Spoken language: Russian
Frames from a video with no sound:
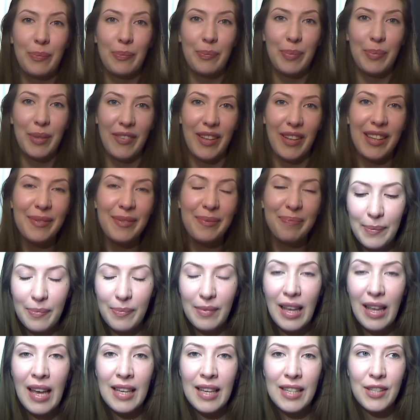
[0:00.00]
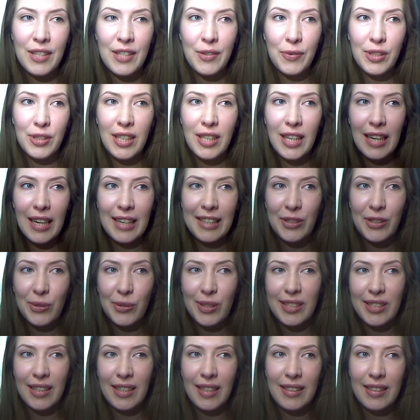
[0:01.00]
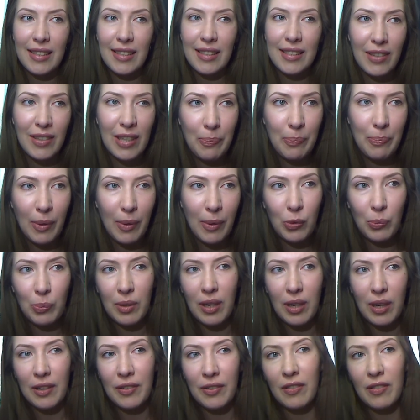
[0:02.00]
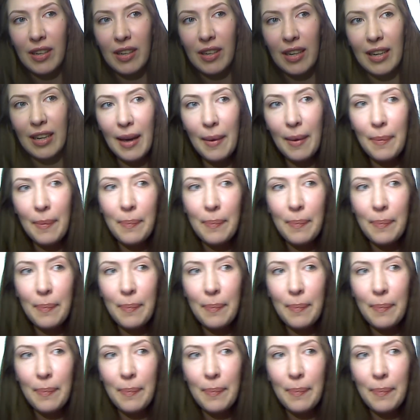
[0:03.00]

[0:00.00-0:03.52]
Всем привет! Сегодня я хочу рассказать о своих покупках февраля.